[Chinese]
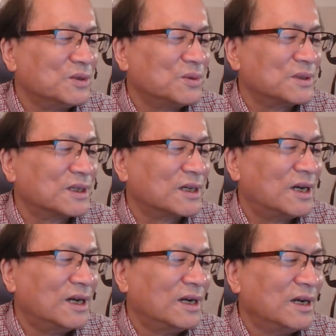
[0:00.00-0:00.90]
用这个，
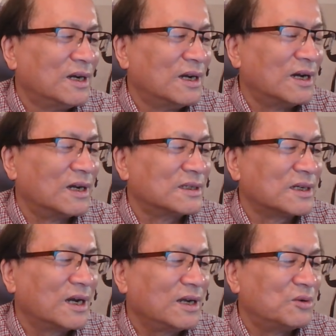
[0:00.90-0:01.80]
呃，这
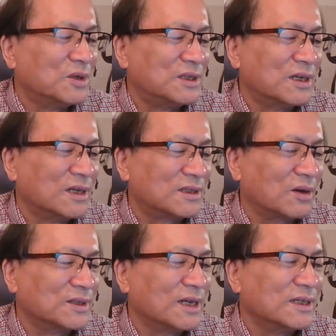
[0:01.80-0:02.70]
个爱国者
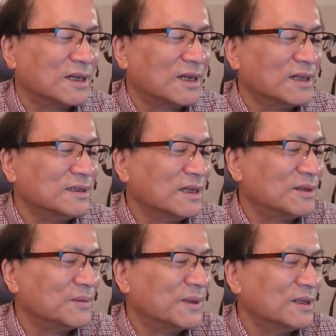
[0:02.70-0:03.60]
导弹那个拦截，
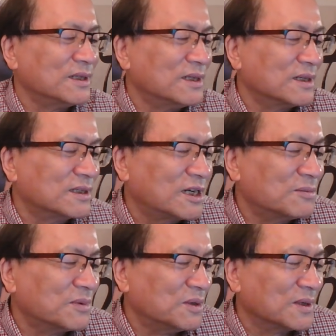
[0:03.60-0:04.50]
对不对？你那个成
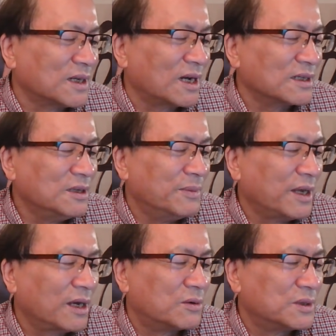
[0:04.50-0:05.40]
本多大？一枚
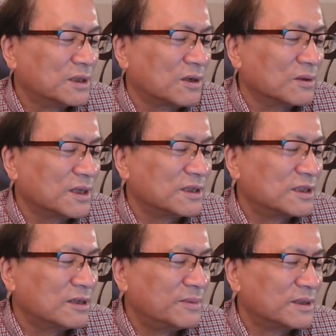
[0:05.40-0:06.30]
爱国者导弹
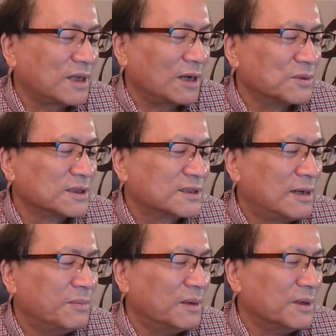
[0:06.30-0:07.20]
成本大约
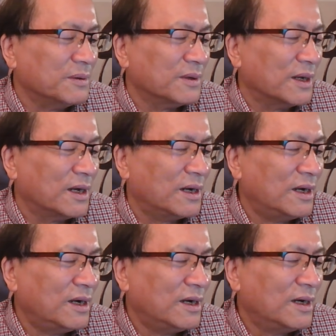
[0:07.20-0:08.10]
三百万元。
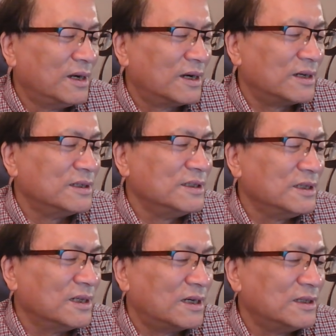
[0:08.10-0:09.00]
而
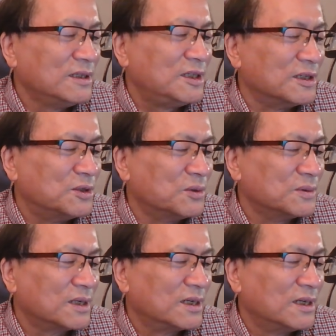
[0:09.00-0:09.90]
你而你铁球
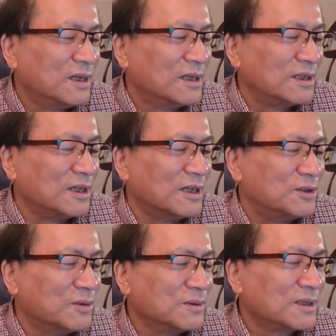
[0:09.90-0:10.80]
呢？铁
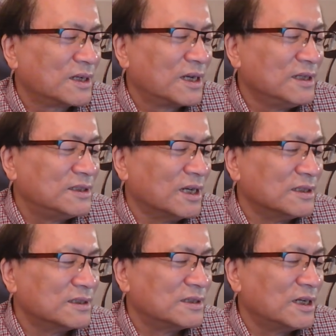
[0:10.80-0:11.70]
球是可以减
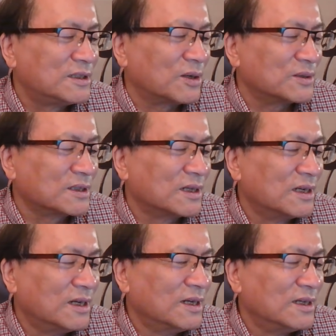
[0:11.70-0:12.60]
减少这个
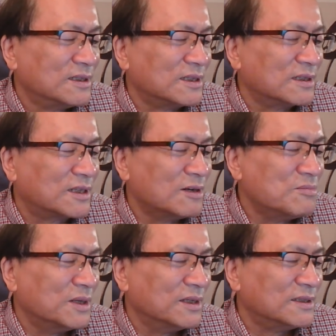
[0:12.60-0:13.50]
这个成
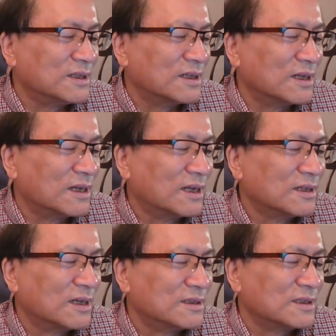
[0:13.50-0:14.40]
本的这个
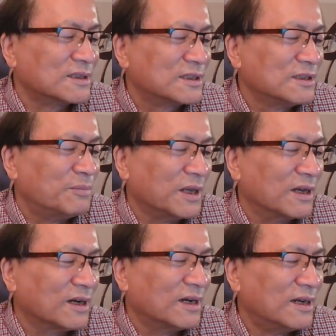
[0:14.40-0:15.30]
这个四倍哈。